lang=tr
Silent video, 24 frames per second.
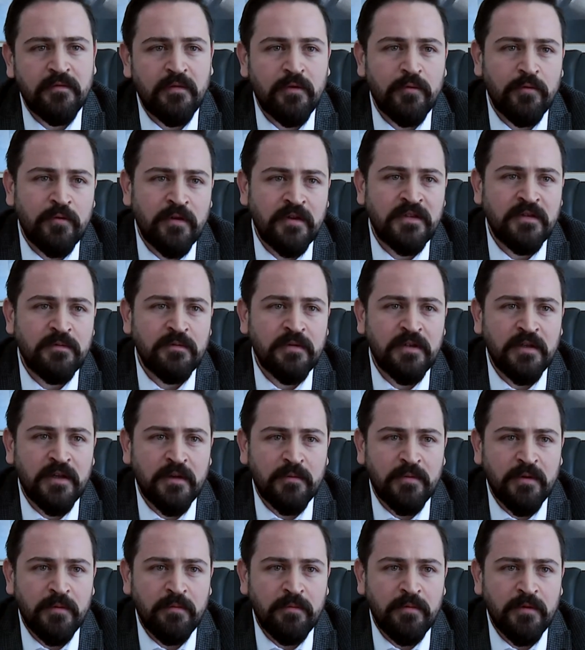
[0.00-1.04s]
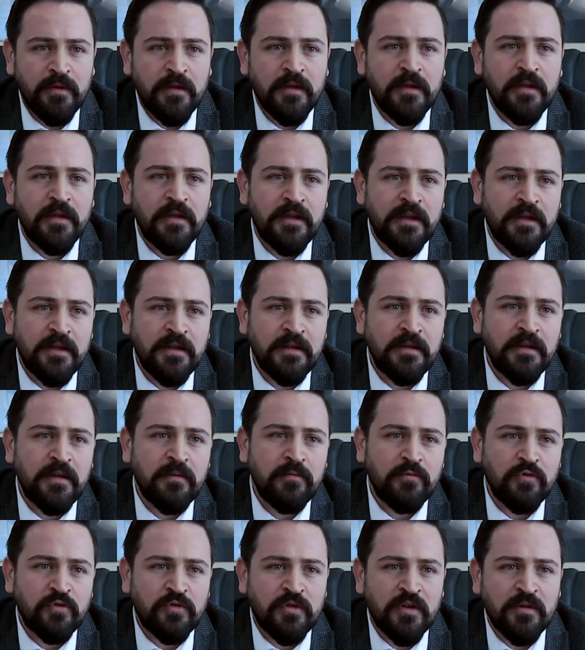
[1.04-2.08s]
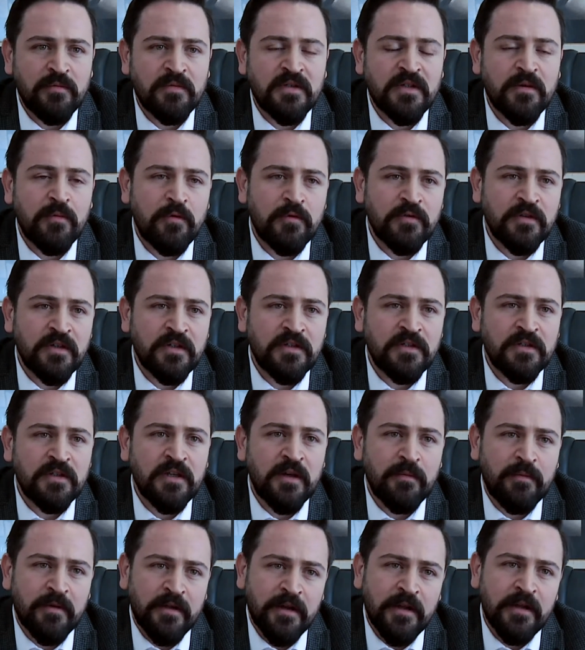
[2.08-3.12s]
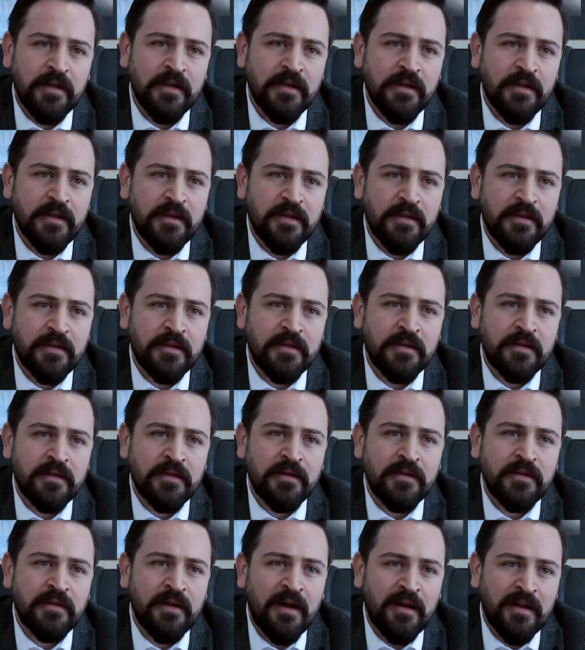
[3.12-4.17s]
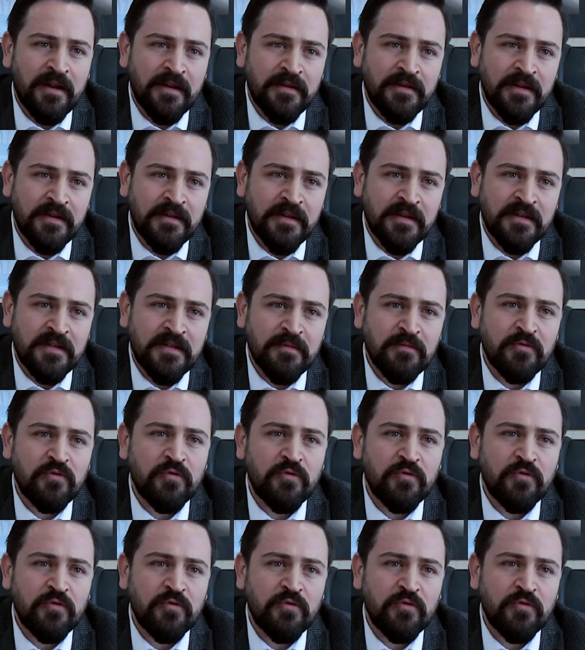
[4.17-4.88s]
ve üretimini yapıp yerinde müşterimize montajını yaparak e, anahtar teslimi